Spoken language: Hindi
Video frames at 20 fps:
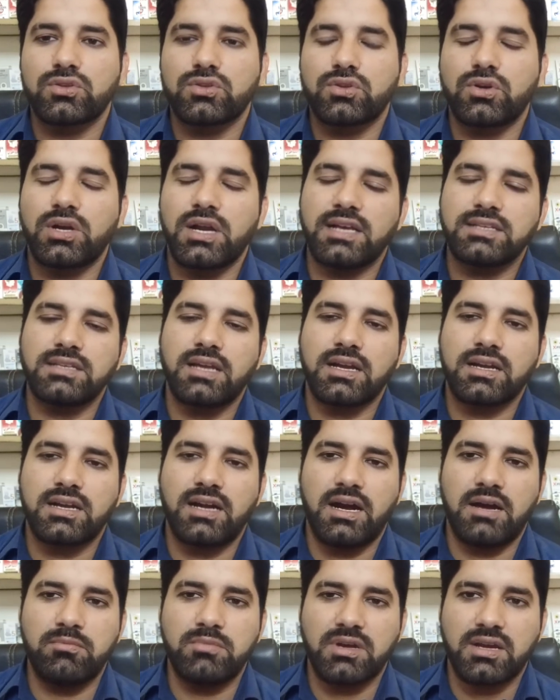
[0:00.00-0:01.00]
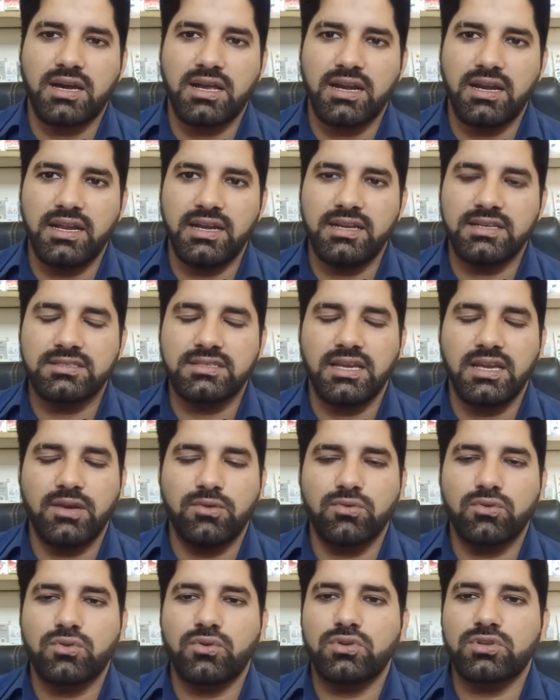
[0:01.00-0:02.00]
थोड़ा सा काम कर लेने से
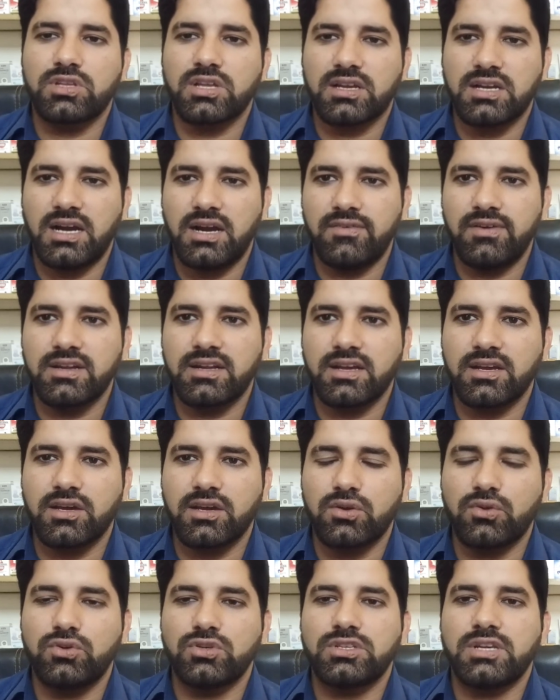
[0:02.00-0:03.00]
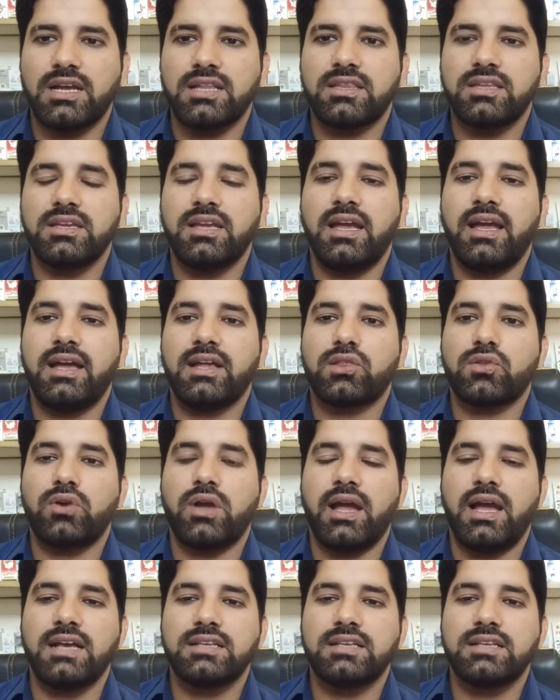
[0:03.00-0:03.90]
उनको थकावट अगर हो जाती है तो